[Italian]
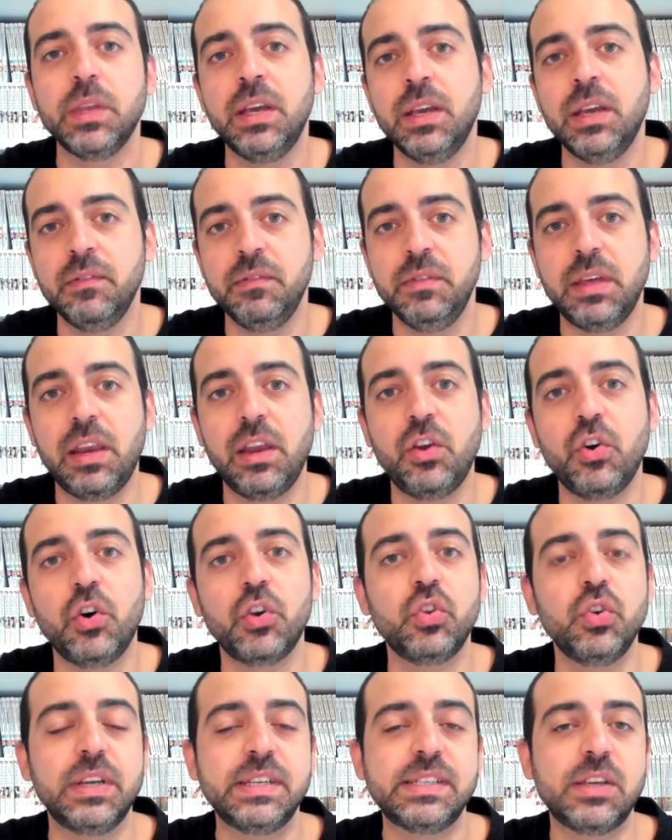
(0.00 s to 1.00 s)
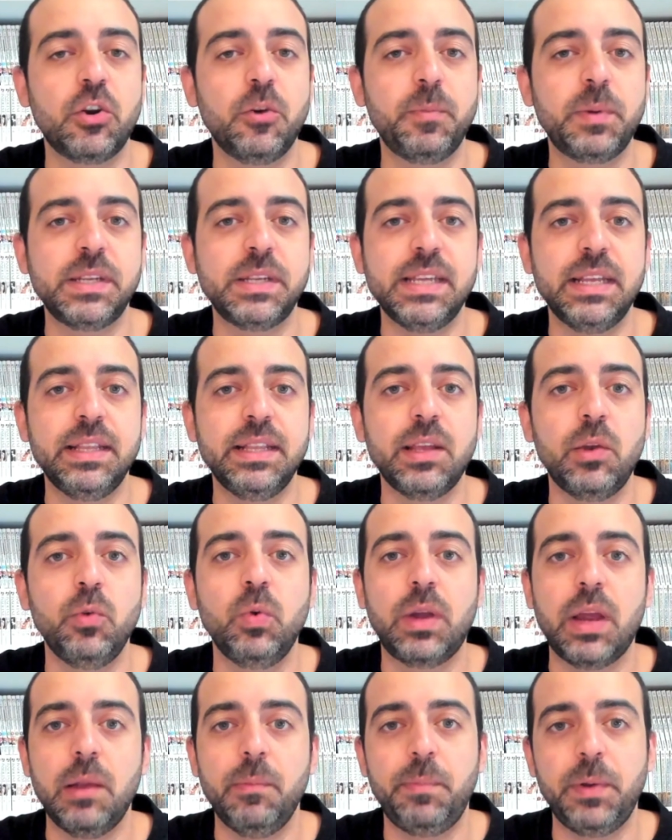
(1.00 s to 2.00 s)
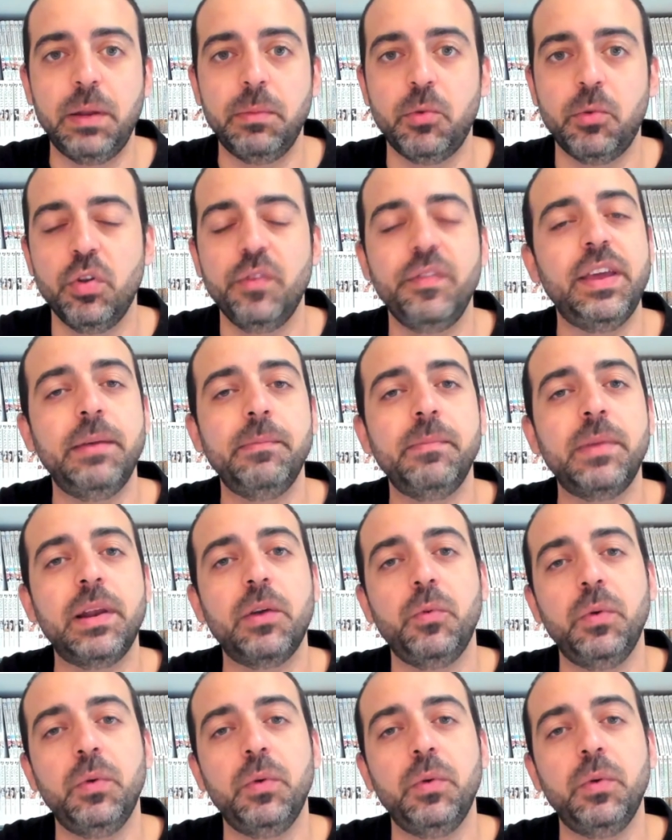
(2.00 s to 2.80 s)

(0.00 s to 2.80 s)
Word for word: Vi ricordo che sarò presente a Lucca il primo novembre,